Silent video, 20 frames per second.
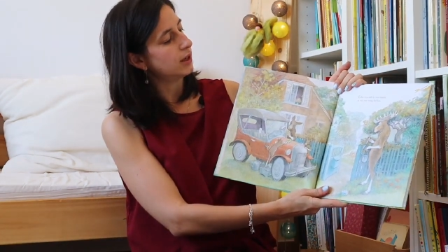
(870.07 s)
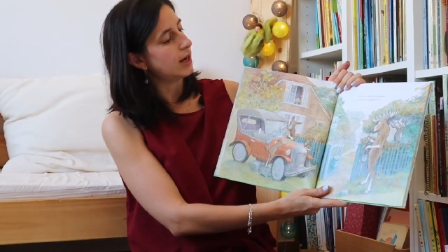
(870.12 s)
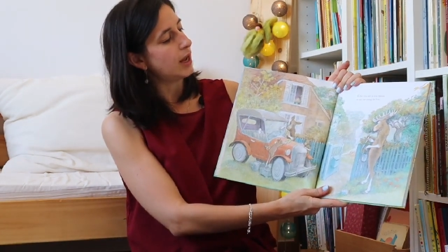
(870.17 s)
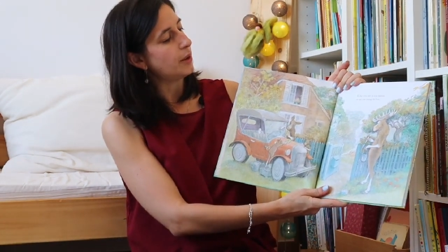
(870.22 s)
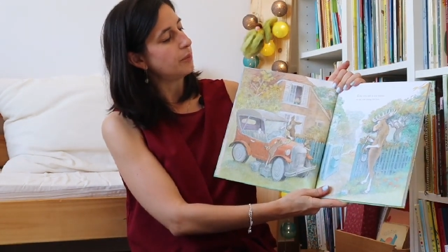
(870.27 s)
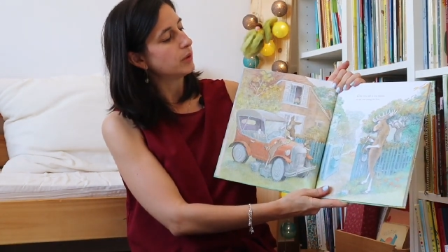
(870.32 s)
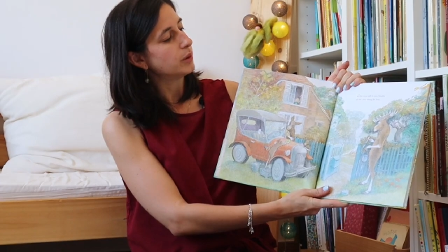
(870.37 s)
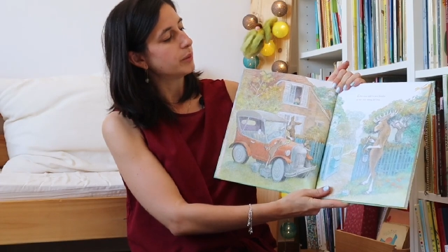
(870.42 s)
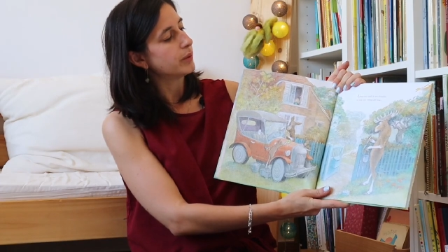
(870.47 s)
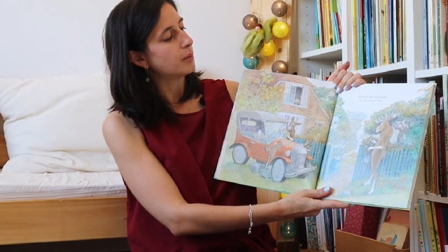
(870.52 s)

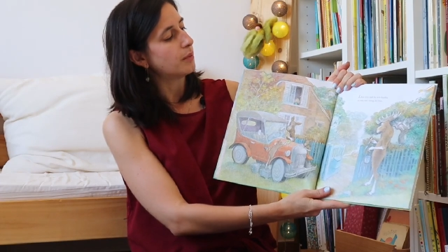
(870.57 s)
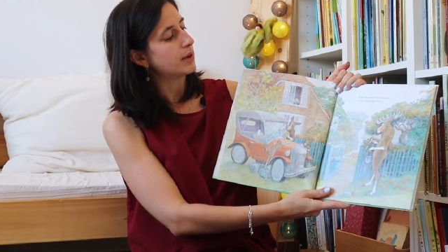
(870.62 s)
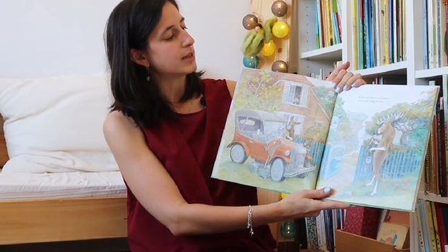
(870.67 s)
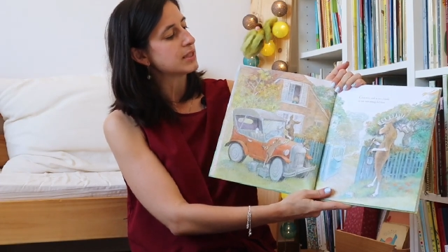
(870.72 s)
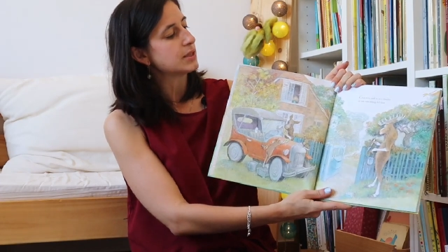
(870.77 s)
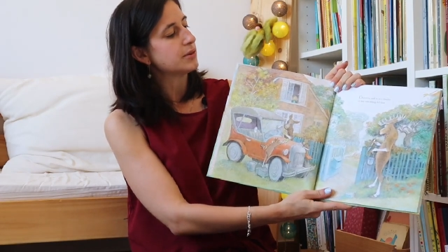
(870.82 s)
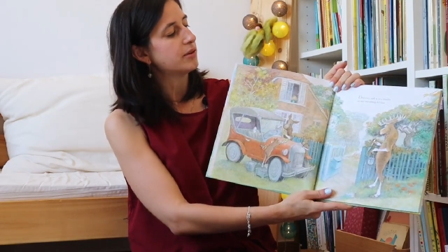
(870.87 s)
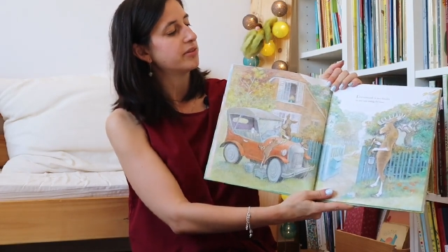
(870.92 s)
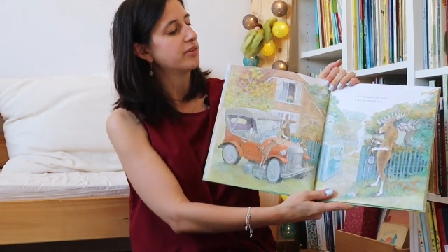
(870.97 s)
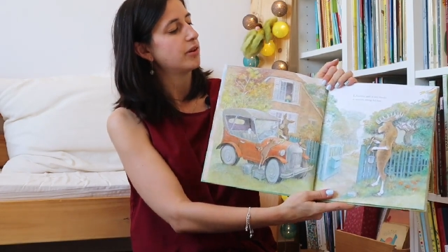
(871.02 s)
Lan vivía amb
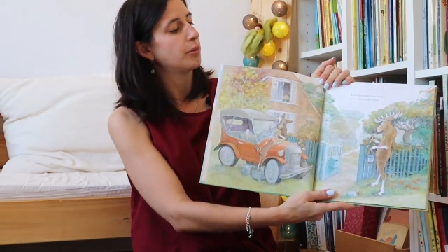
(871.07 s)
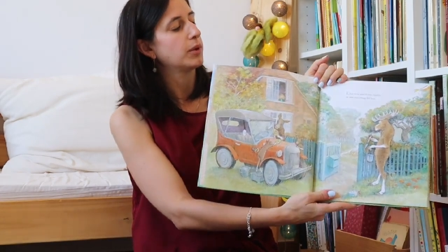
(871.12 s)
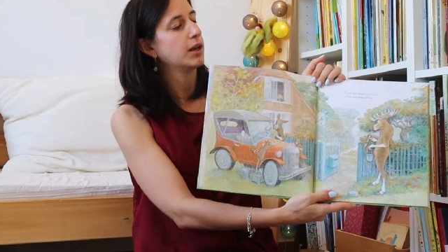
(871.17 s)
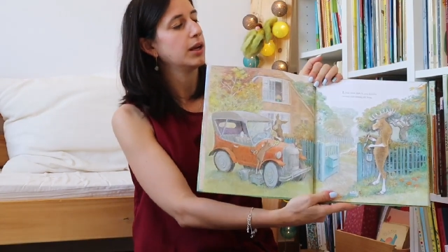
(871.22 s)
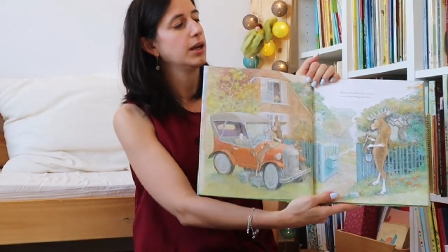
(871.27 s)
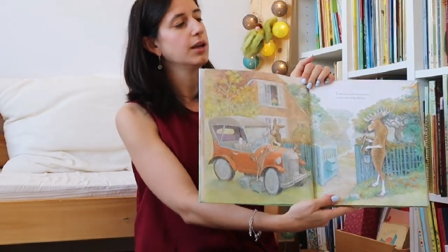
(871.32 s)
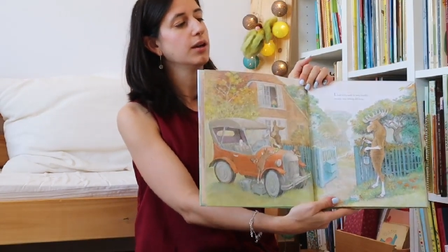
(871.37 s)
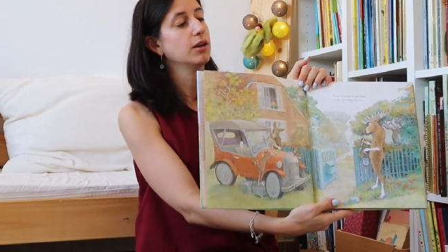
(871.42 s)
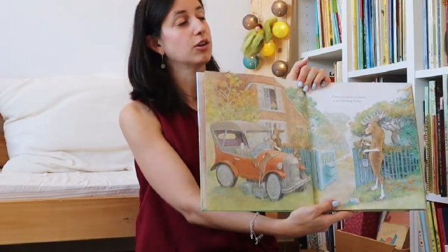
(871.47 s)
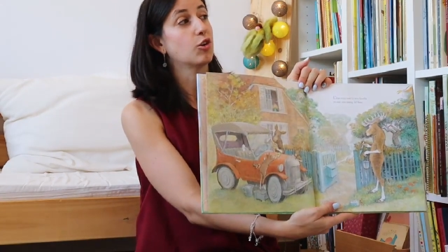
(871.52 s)
la seva
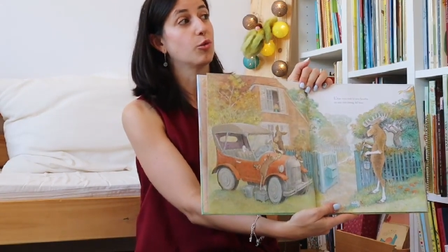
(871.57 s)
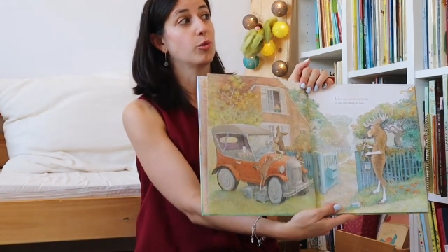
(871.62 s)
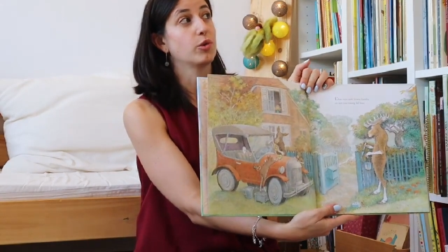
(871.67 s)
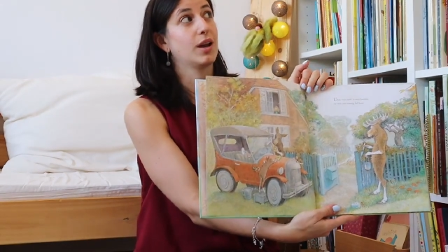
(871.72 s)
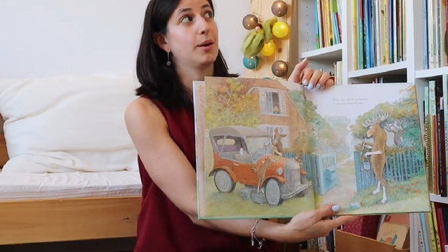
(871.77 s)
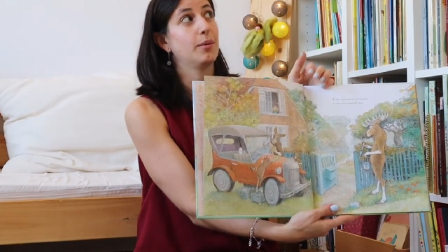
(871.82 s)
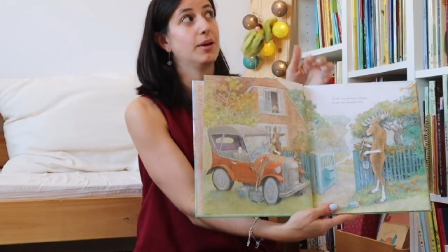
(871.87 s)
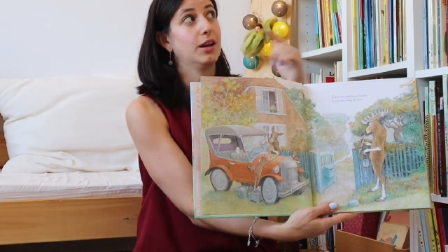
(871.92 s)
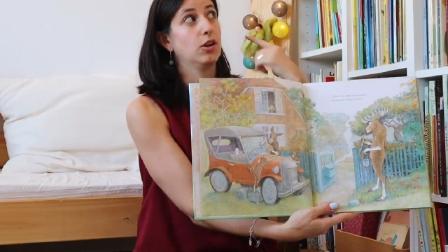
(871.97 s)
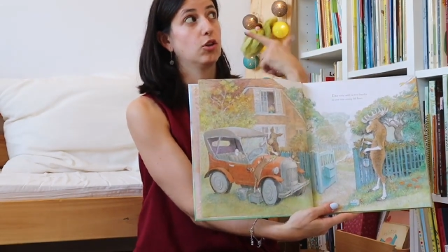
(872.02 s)
familia, y como
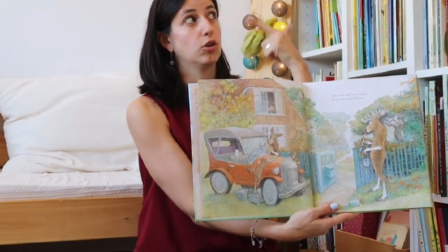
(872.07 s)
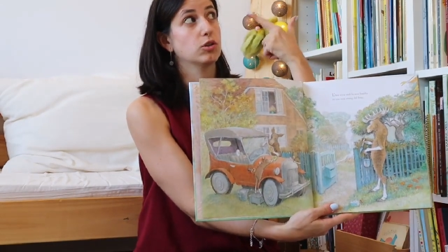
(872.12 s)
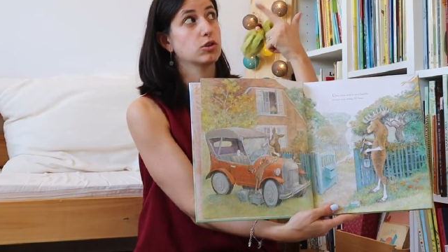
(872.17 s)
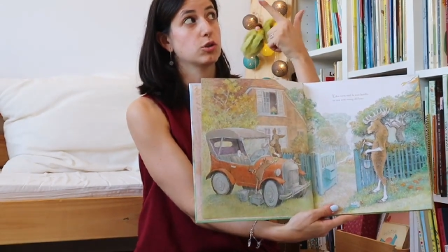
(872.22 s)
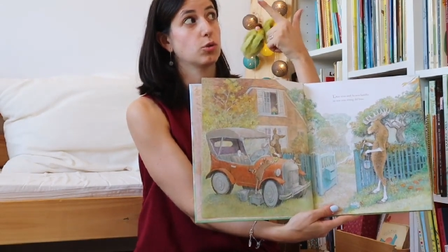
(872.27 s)
ya me he leído